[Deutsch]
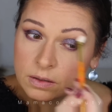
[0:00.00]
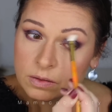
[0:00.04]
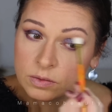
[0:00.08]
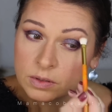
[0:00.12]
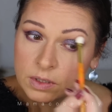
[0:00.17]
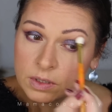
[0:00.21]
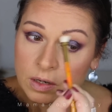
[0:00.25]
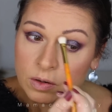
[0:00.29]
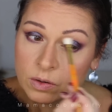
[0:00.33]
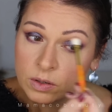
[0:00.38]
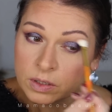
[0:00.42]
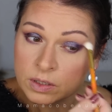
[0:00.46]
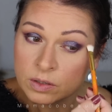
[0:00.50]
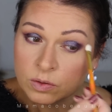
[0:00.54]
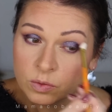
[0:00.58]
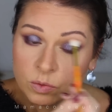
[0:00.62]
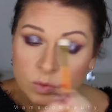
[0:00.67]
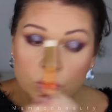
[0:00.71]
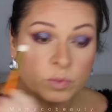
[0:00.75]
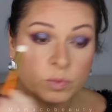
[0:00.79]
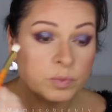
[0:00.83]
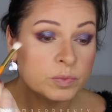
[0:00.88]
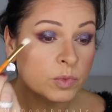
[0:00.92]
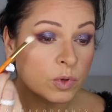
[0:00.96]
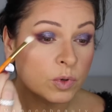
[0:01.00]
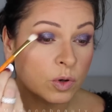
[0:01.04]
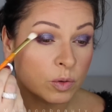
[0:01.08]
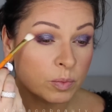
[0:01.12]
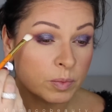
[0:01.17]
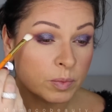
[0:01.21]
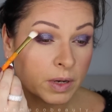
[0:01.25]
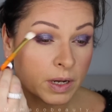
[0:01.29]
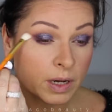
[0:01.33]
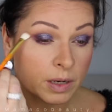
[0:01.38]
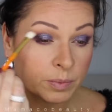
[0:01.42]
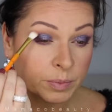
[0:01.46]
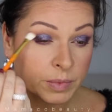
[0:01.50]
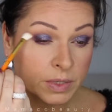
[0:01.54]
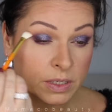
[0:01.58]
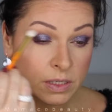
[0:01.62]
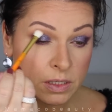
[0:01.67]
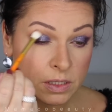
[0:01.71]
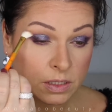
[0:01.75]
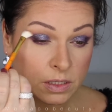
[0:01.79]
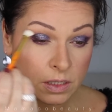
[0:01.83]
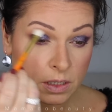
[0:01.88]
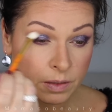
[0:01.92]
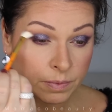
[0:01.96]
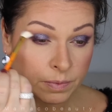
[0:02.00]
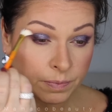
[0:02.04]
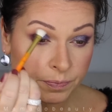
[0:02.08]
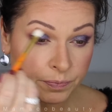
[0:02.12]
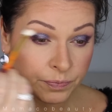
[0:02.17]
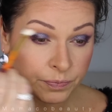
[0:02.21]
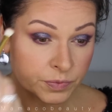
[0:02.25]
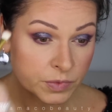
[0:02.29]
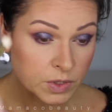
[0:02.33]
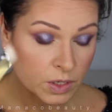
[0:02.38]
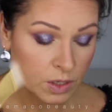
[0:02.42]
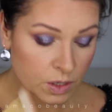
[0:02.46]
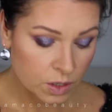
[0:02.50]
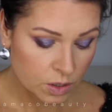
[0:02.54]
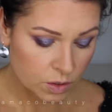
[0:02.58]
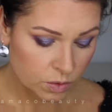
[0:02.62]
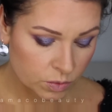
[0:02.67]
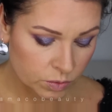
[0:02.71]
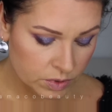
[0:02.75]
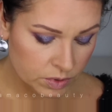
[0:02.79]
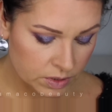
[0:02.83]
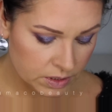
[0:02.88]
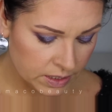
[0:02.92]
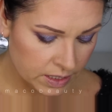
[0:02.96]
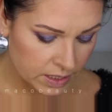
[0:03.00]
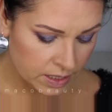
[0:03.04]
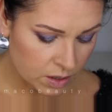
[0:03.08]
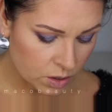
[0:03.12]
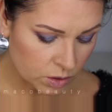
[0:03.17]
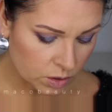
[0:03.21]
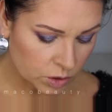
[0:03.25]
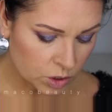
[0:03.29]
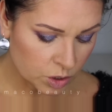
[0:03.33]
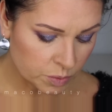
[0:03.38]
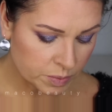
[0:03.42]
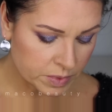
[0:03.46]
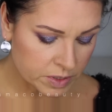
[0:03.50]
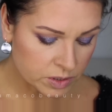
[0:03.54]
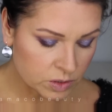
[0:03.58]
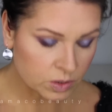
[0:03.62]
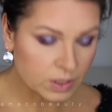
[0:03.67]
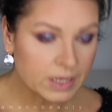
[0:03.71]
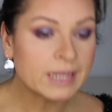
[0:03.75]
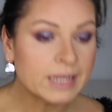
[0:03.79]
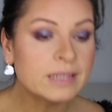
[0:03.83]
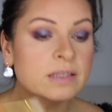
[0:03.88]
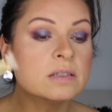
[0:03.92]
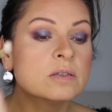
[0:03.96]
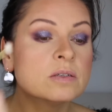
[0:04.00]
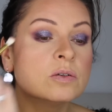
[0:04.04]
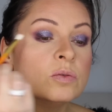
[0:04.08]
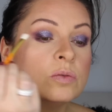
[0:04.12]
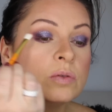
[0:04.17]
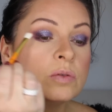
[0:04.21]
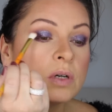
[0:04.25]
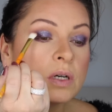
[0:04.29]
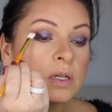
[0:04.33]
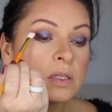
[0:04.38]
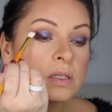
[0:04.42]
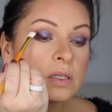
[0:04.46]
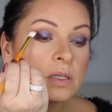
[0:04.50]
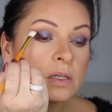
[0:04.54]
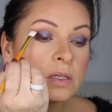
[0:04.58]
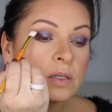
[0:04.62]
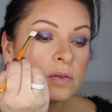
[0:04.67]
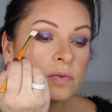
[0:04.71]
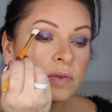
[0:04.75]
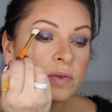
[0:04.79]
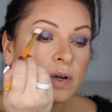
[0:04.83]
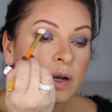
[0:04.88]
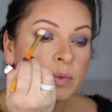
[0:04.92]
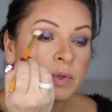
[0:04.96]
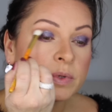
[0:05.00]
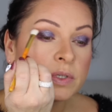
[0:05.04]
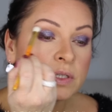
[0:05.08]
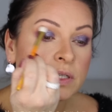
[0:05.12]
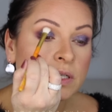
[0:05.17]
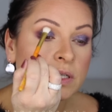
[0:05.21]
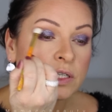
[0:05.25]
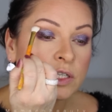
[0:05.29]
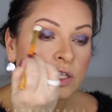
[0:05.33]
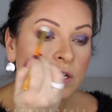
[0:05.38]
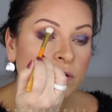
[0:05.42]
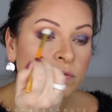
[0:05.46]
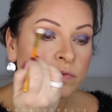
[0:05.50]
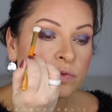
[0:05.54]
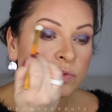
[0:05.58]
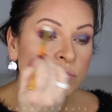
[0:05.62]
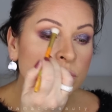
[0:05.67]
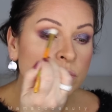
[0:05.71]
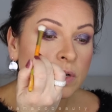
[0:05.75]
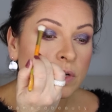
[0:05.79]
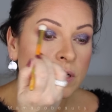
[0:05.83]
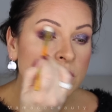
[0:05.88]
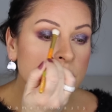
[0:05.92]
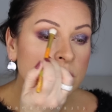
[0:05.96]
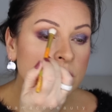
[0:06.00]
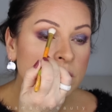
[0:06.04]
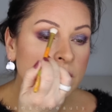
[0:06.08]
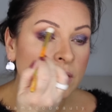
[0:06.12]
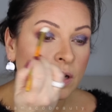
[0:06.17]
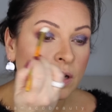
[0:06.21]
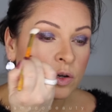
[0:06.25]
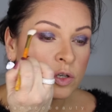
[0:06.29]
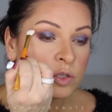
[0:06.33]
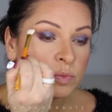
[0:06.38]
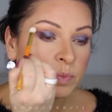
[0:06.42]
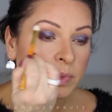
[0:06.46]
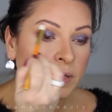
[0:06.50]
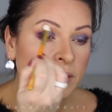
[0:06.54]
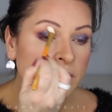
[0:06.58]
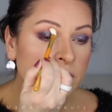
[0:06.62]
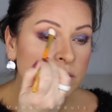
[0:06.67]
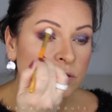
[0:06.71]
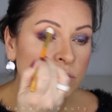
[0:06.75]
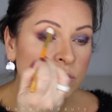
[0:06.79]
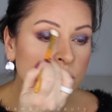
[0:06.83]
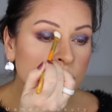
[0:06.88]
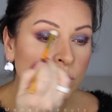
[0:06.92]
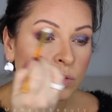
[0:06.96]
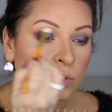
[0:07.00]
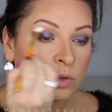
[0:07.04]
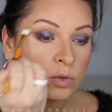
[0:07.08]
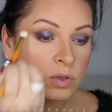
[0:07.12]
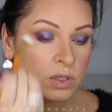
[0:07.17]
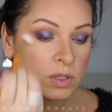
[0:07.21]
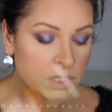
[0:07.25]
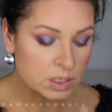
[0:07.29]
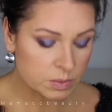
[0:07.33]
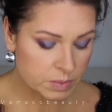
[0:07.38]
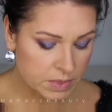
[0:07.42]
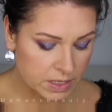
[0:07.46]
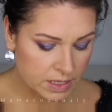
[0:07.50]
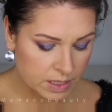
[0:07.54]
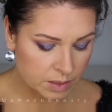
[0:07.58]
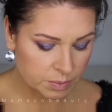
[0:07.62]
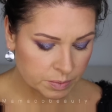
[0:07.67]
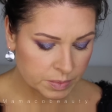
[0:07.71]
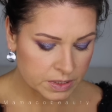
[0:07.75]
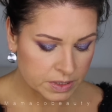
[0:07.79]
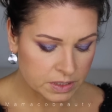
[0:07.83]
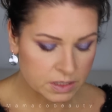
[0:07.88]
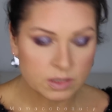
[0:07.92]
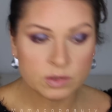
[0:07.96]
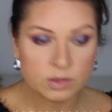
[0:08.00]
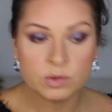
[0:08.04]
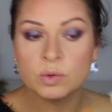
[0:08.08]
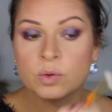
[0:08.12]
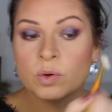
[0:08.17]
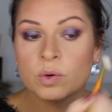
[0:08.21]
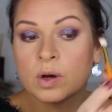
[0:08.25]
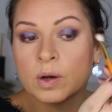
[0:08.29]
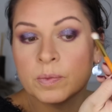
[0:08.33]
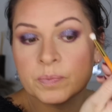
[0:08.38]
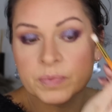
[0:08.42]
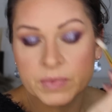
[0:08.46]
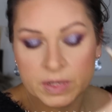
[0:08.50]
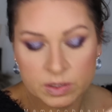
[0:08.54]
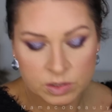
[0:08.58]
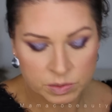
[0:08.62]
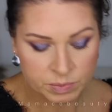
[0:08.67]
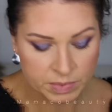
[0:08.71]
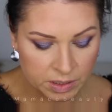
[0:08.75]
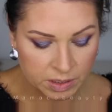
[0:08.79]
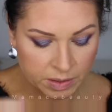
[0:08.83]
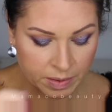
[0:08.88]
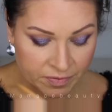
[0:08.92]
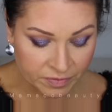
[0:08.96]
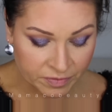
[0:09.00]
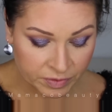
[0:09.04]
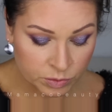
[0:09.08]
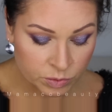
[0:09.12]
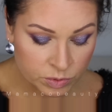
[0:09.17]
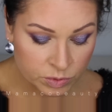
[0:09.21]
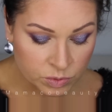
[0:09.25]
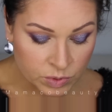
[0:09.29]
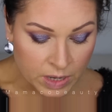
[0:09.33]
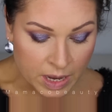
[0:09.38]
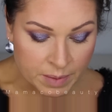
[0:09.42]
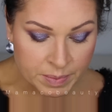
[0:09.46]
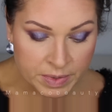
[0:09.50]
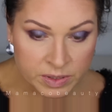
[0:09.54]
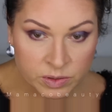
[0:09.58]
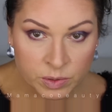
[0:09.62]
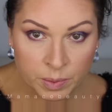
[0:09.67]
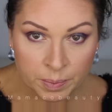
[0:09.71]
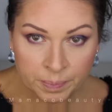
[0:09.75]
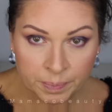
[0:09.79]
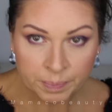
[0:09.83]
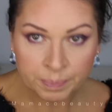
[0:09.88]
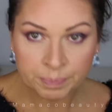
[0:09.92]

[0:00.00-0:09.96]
und auch hier oben noch mal ein bisschen. Und ich gehe auch noch mal so ganz kurz in die Farbe Déjà Vu, also in den Ausblendton und ziehe mir den ein bisschen höher. Also ich mache einfach nur so einmal so,